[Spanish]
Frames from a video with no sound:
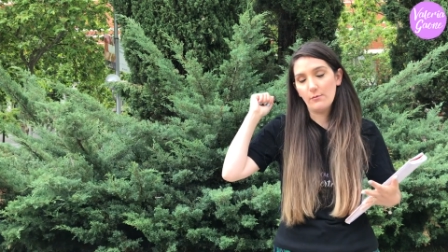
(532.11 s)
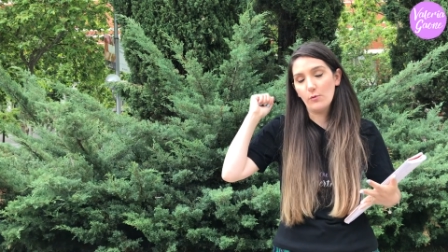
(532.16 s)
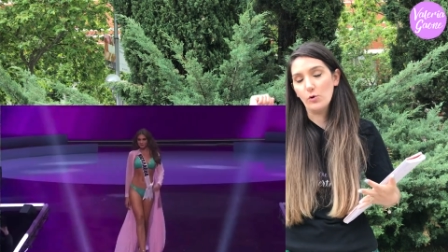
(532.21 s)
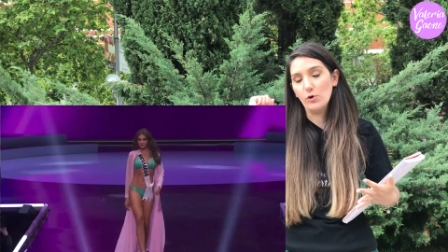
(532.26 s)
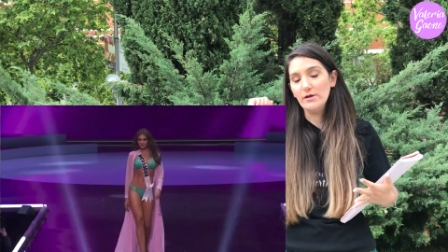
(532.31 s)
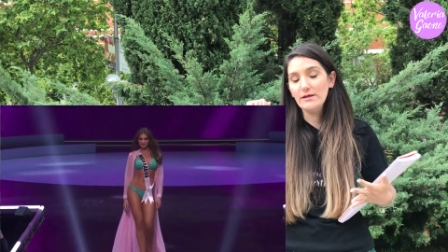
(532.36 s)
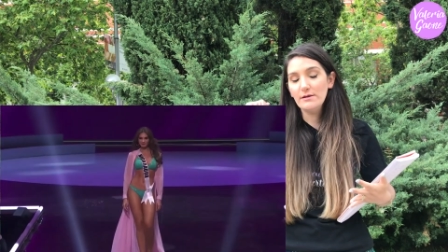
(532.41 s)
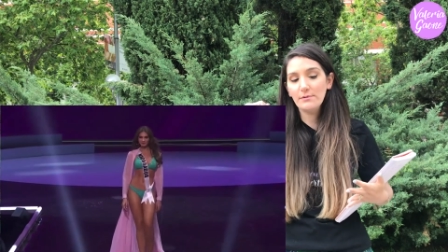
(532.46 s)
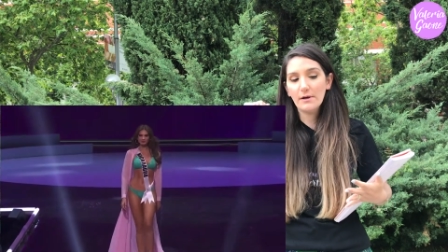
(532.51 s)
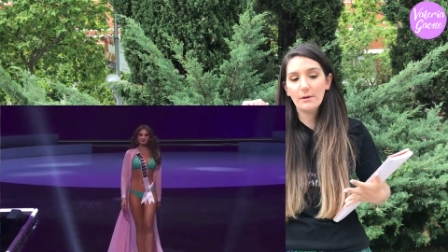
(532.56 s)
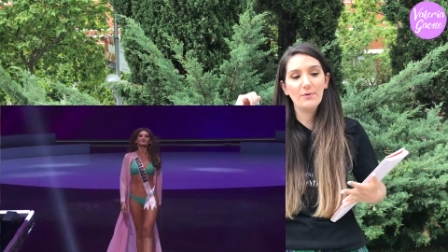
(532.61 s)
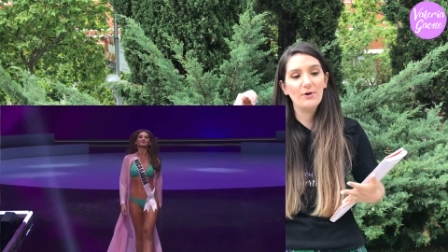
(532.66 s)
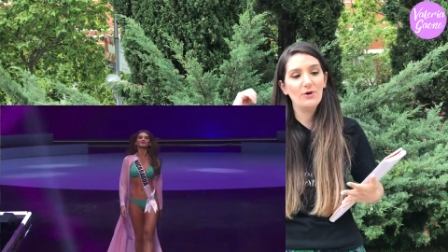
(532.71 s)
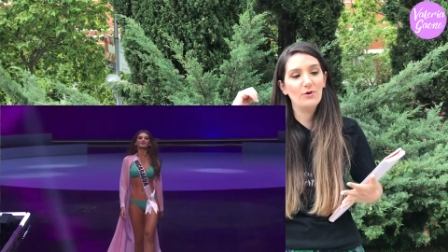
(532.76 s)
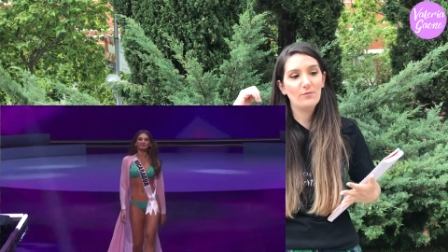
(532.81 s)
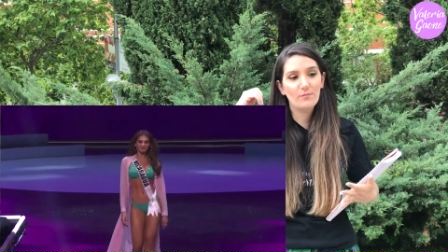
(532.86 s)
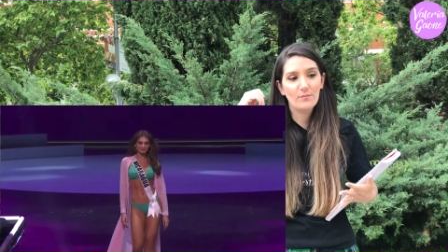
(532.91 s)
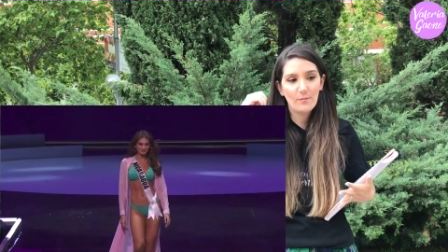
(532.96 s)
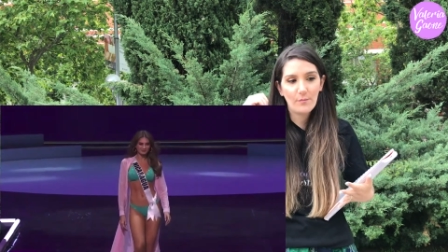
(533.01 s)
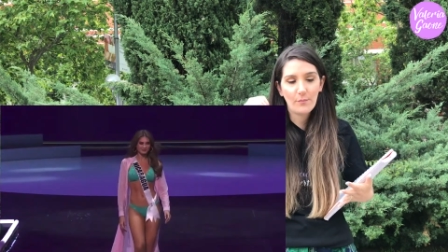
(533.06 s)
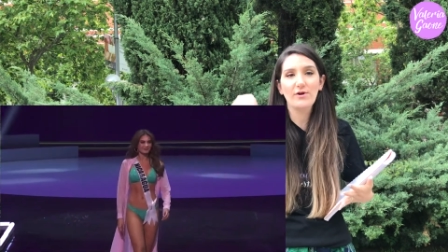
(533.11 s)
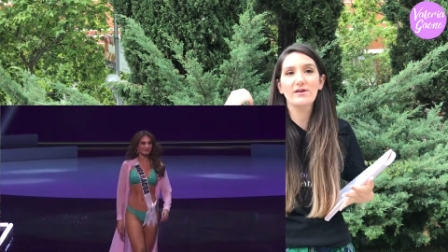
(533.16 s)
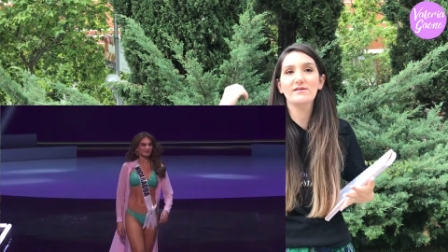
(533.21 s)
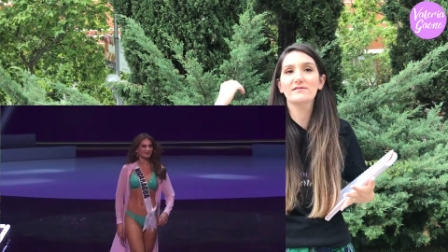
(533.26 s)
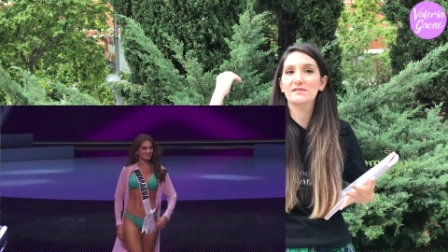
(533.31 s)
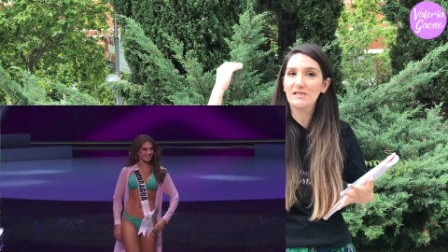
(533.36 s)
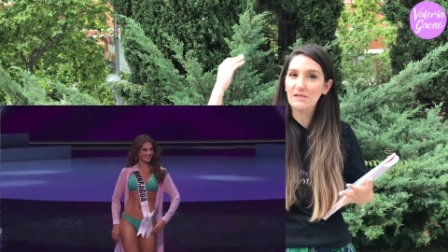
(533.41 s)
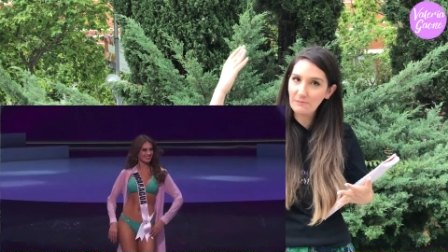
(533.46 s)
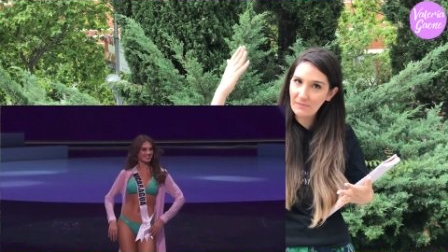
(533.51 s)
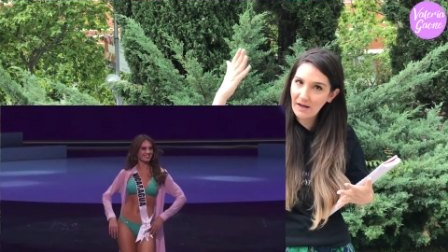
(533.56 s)
Bolívar, pero por
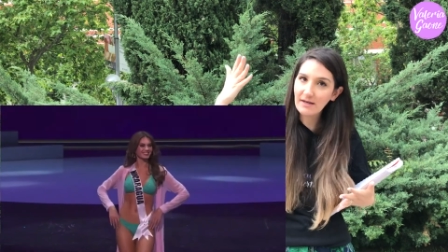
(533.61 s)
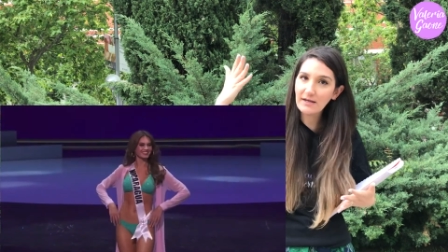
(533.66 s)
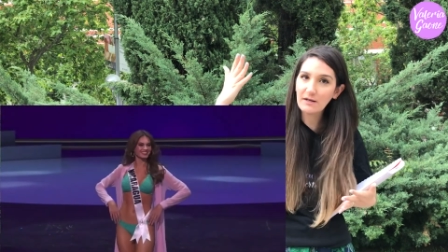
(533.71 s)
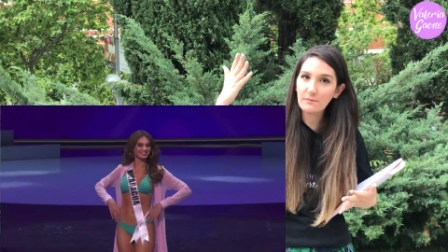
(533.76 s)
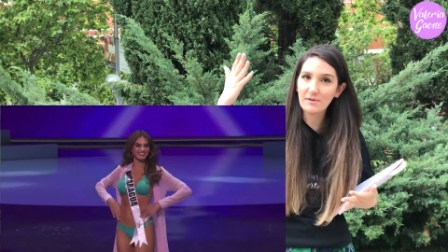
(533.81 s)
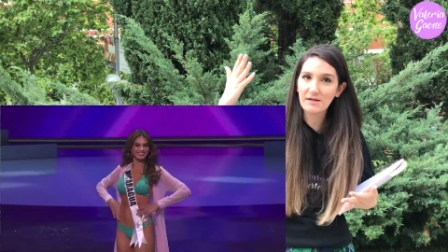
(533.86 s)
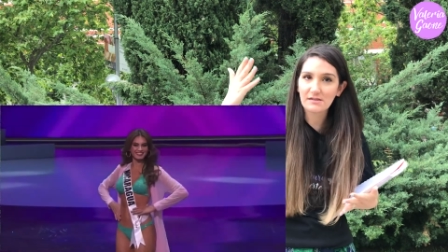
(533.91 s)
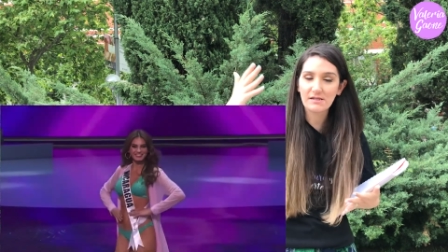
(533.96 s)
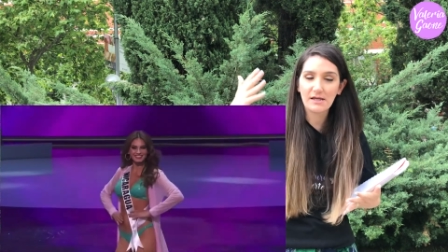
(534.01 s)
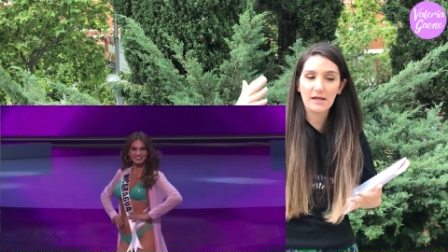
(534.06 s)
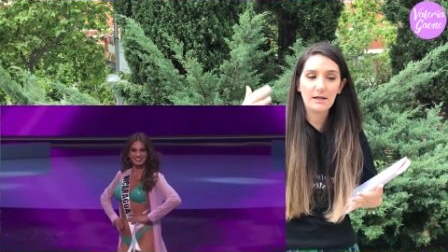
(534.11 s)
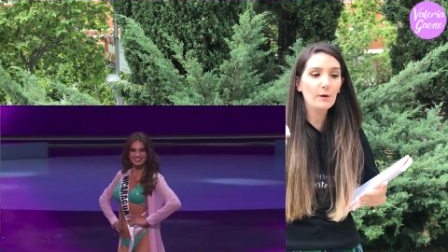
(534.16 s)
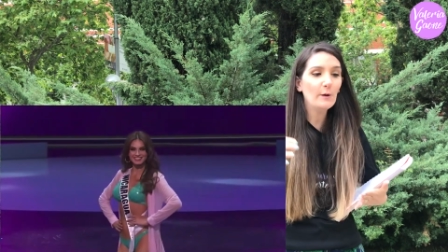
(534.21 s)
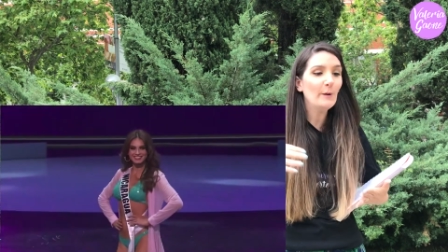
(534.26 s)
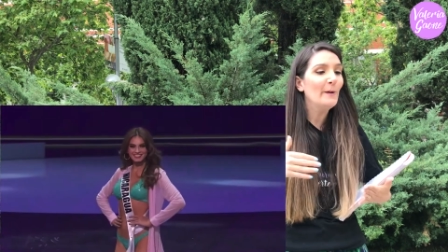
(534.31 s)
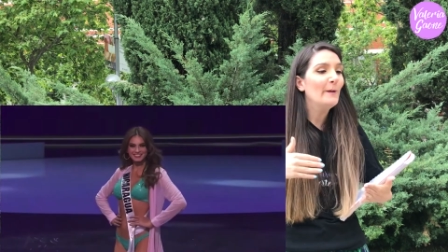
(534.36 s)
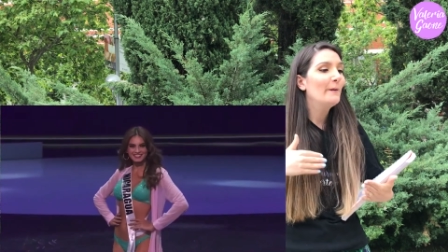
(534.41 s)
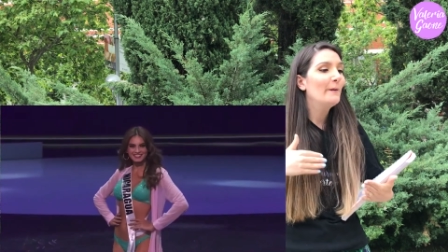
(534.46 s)
encima Ana Marcelo,